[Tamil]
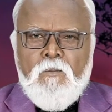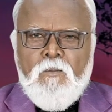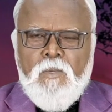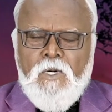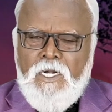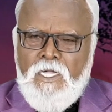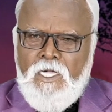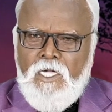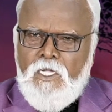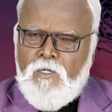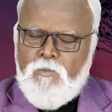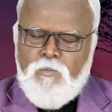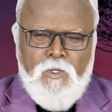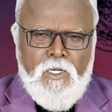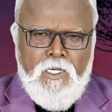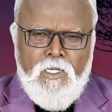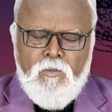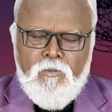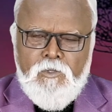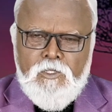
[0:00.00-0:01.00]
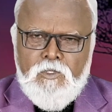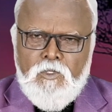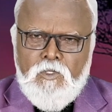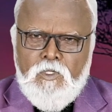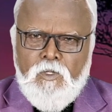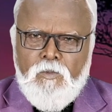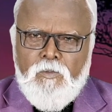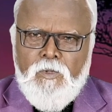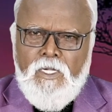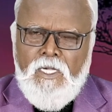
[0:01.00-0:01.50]
பழைய ஏற்பாடு நம்ம
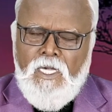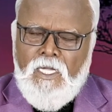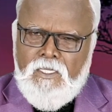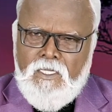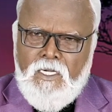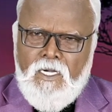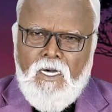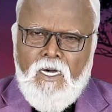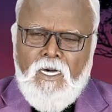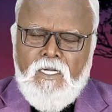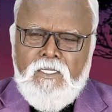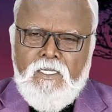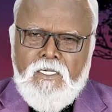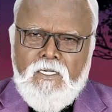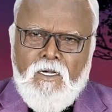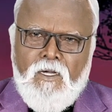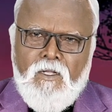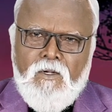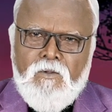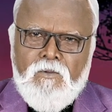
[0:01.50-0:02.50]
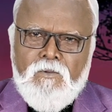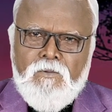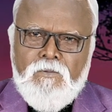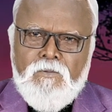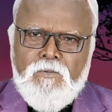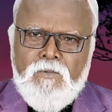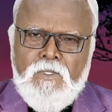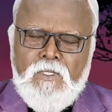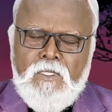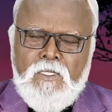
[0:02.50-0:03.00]
சொல்கிறோமே அதான் ஆதி காலம்
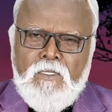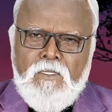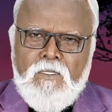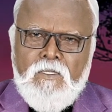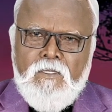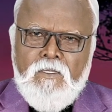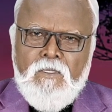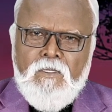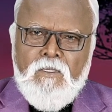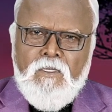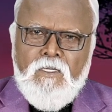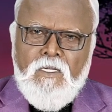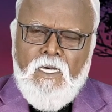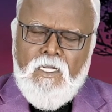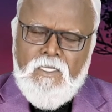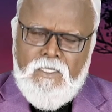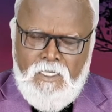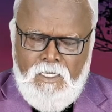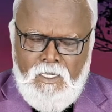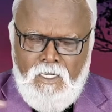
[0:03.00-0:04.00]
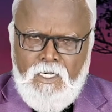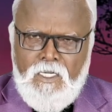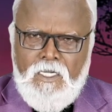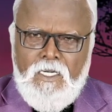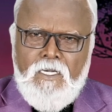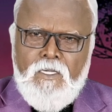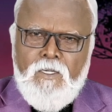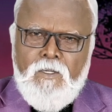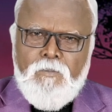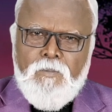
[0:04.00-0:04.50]
அந்த
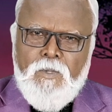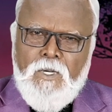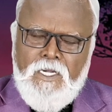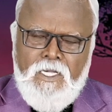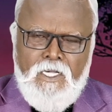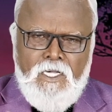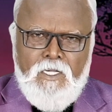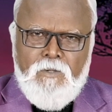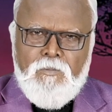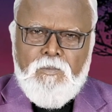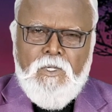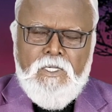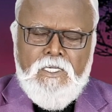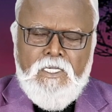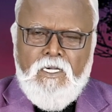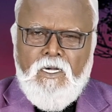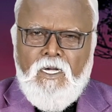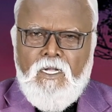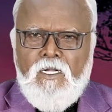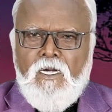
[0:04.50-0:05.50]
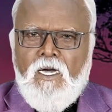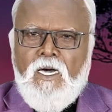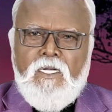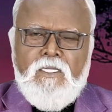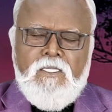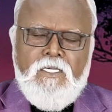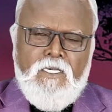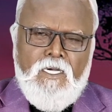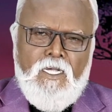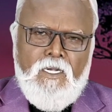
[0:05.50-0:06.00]
காலம்லாம் பழைய ஏற்பாட்டு காலம்
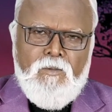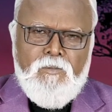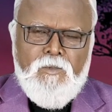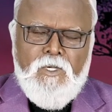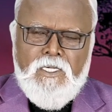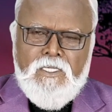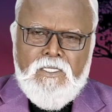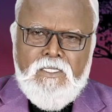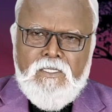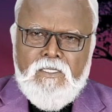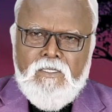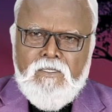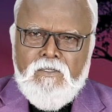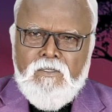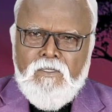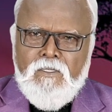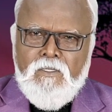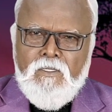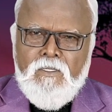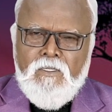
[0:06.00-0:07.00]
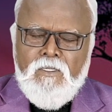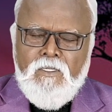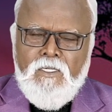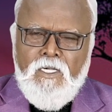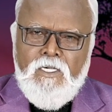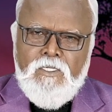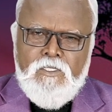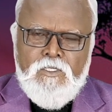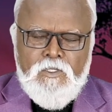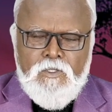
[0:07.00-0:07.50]
ஆதி காலமாக இருக்குது
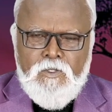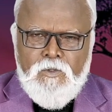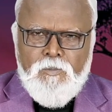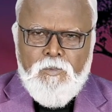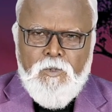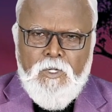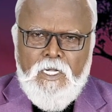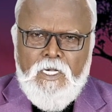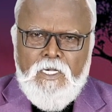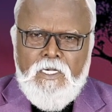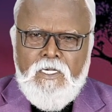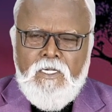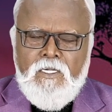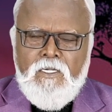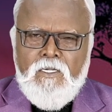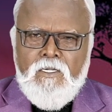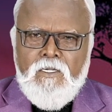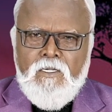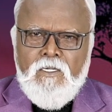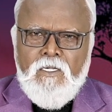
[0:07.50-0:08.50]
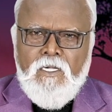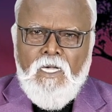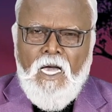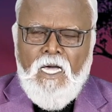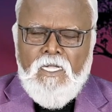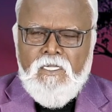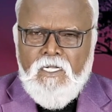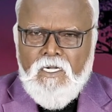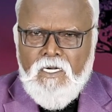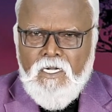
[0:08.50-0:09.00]
இயேசுக்கு பிறகு
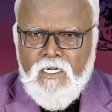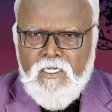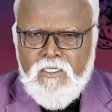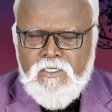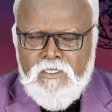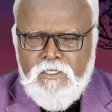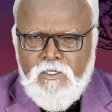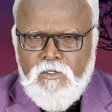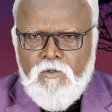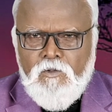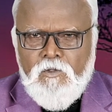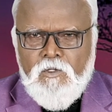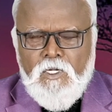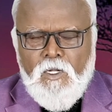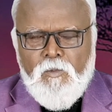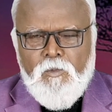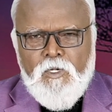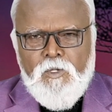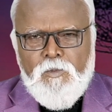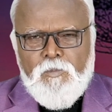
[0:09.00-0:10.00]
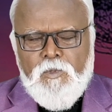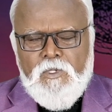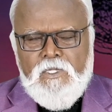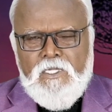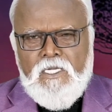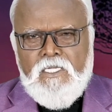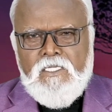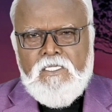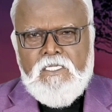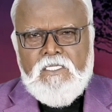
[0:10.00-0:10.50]
அந்த ரகசியம் நமக்கு இப்போ
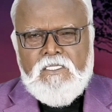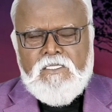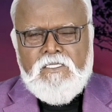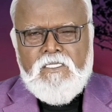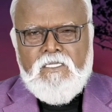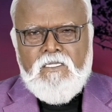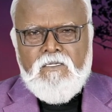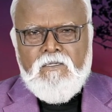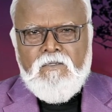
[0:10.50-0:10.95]
தெரிஞ்சிடுச்சு